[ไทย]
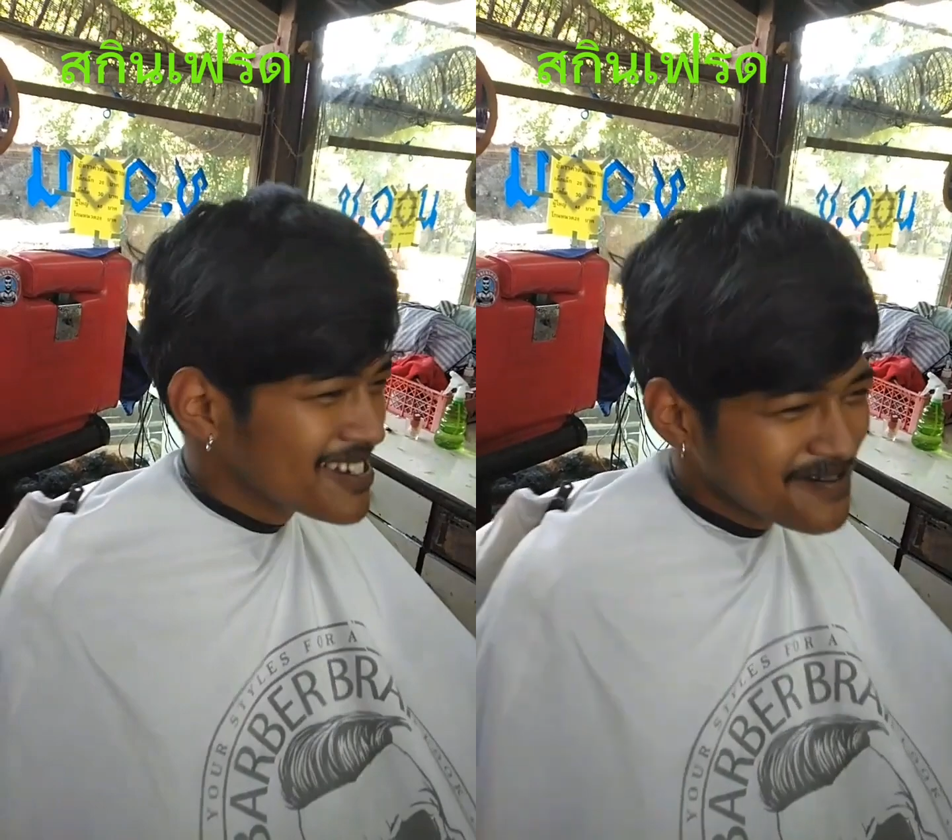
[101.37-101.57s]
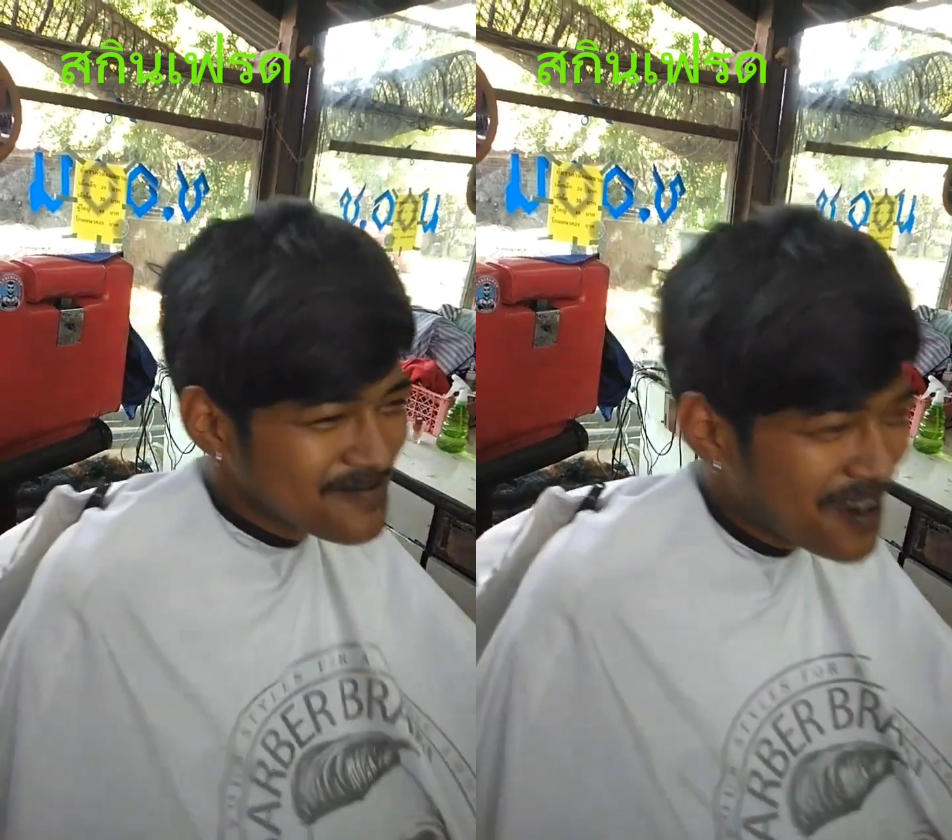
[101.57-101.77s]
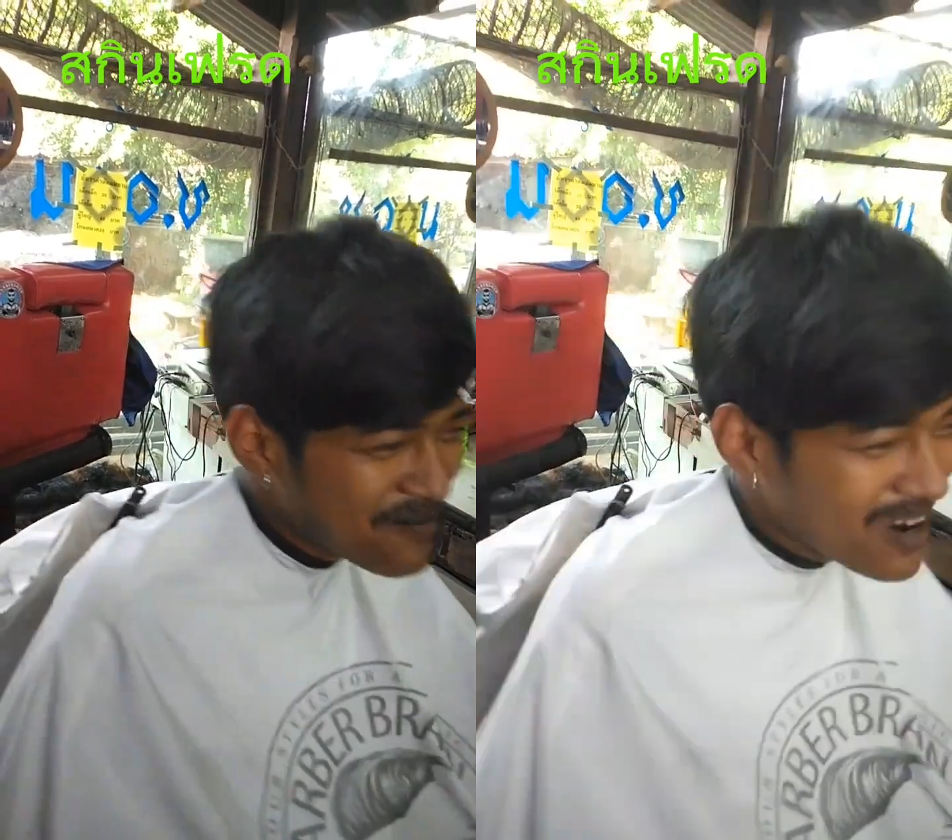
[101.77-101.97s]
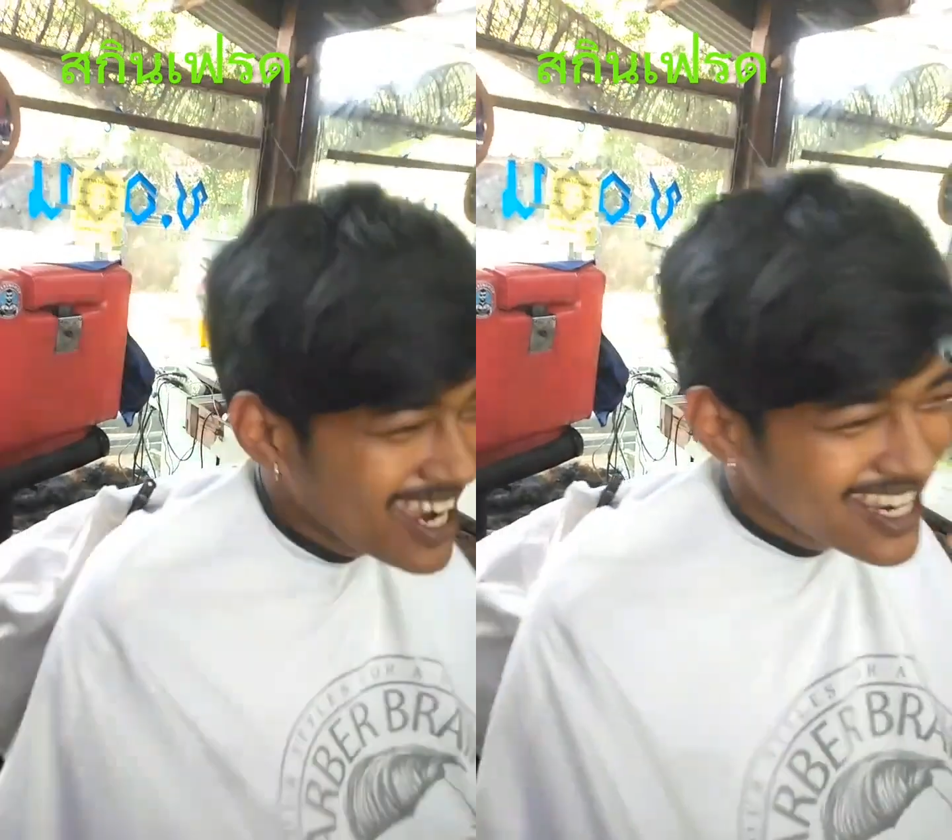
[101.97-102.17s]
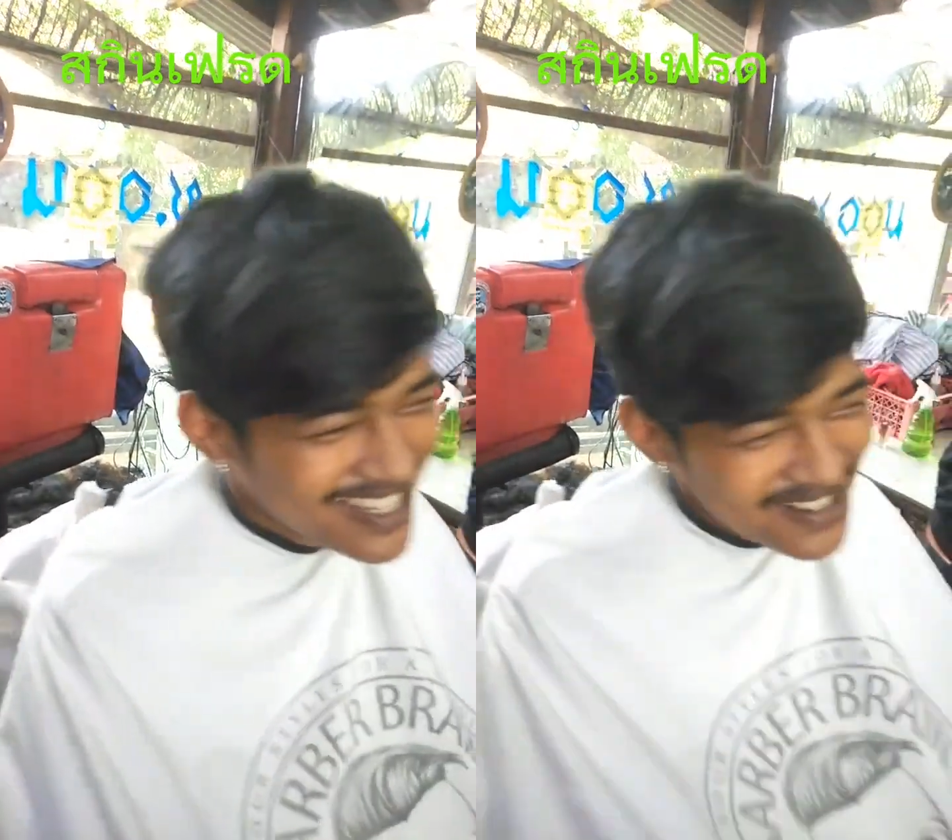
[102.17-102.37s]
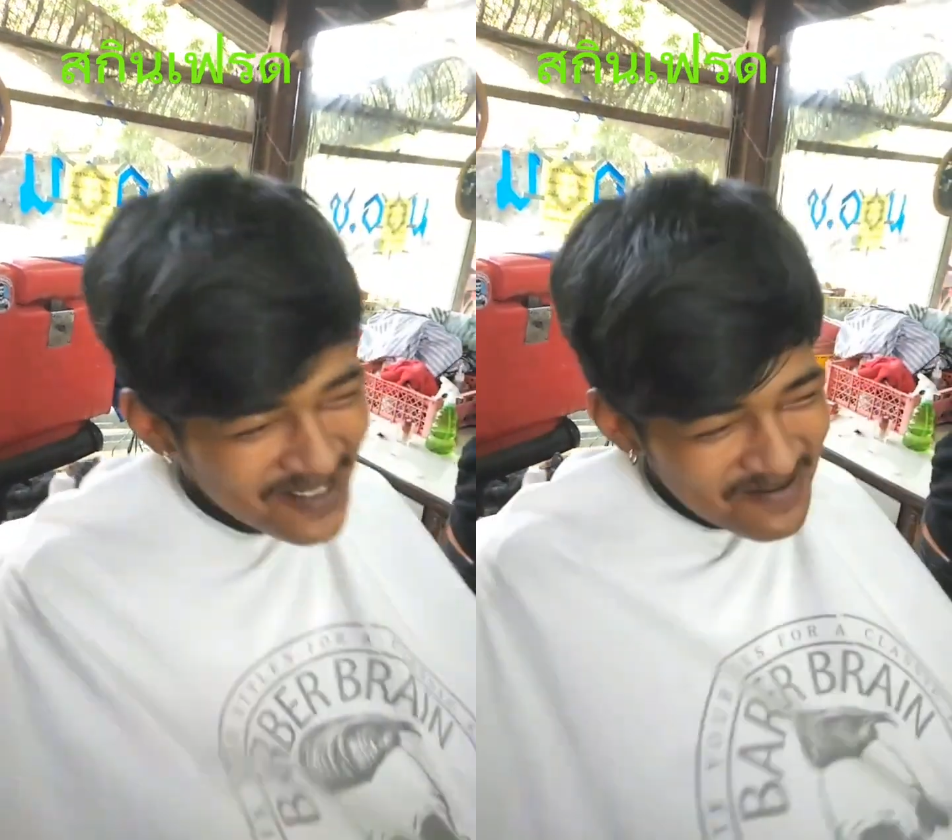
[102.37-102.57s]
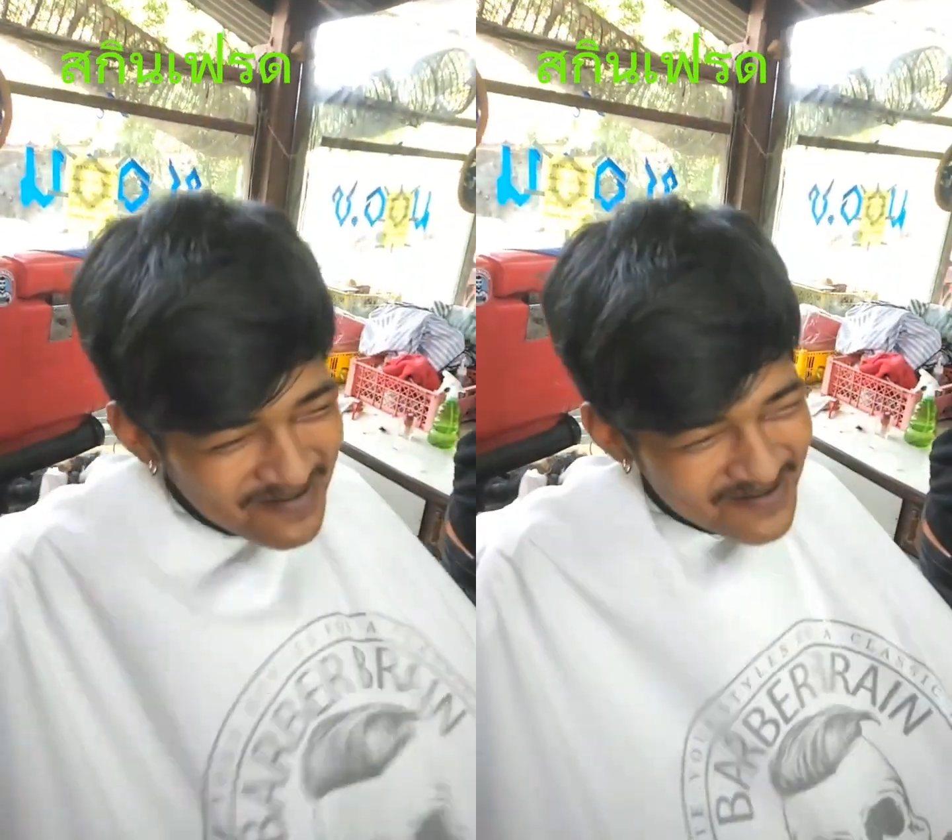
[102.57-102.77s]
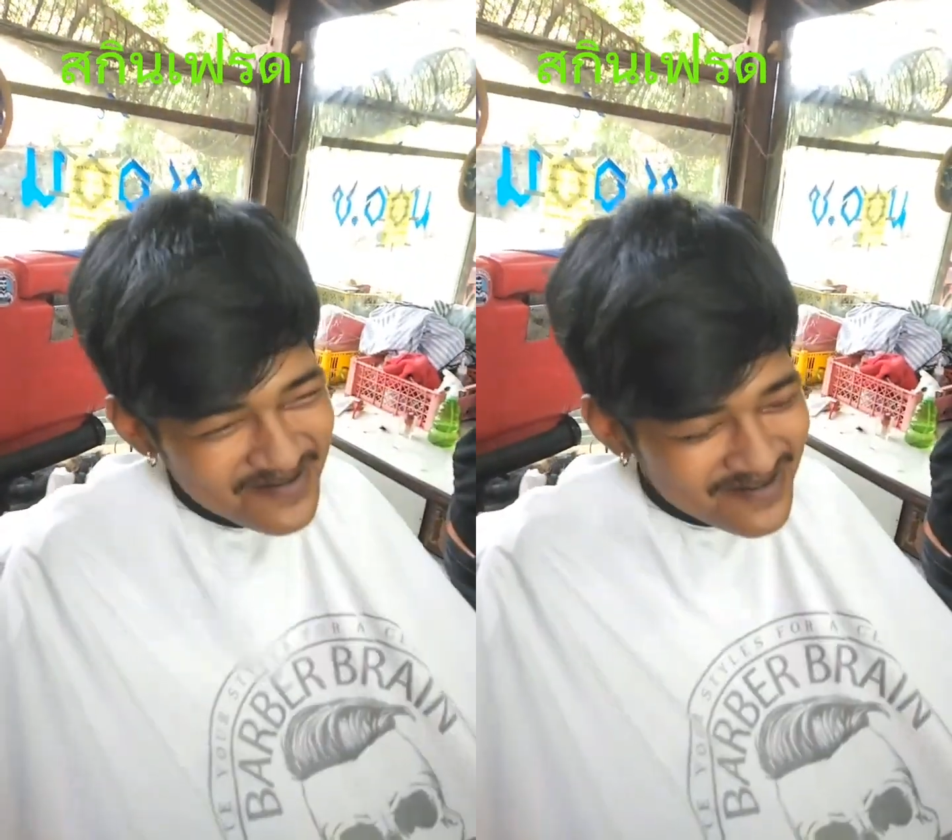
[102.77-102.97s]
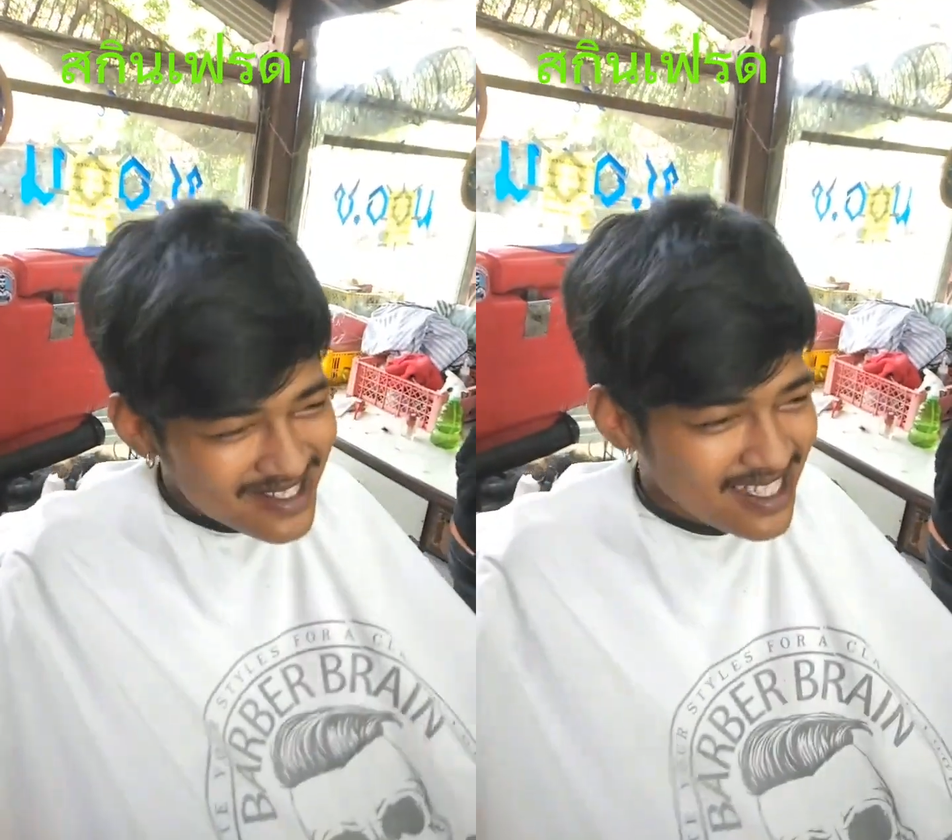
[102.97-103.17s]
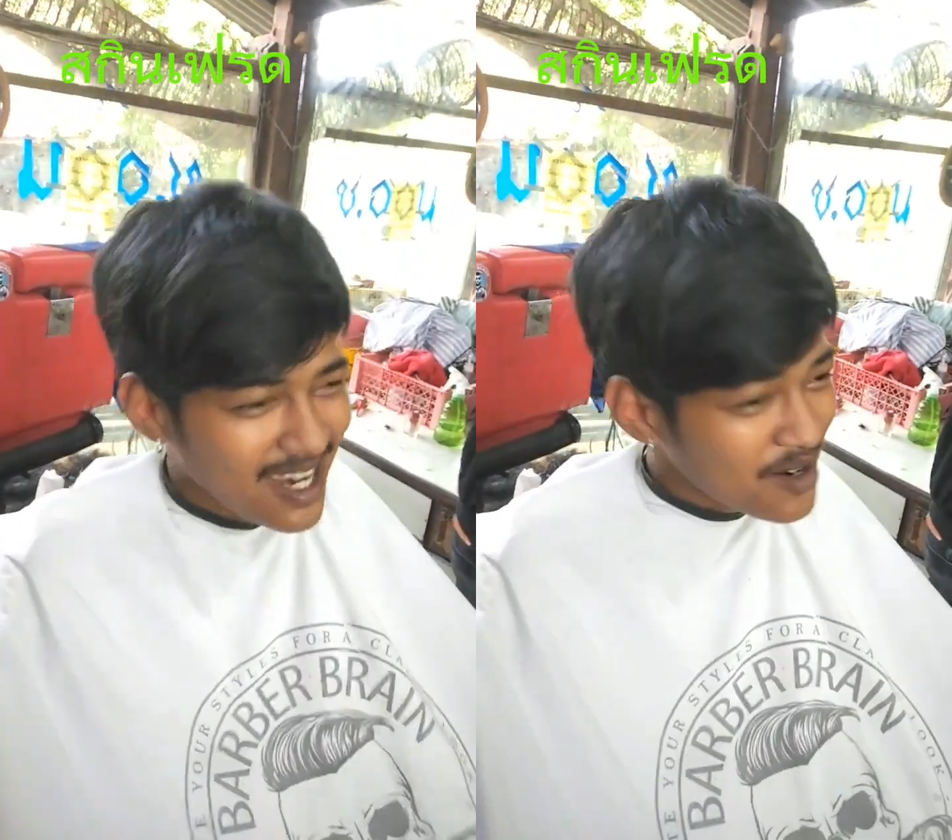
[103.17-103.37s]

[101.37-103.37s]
สกินเฟดเอา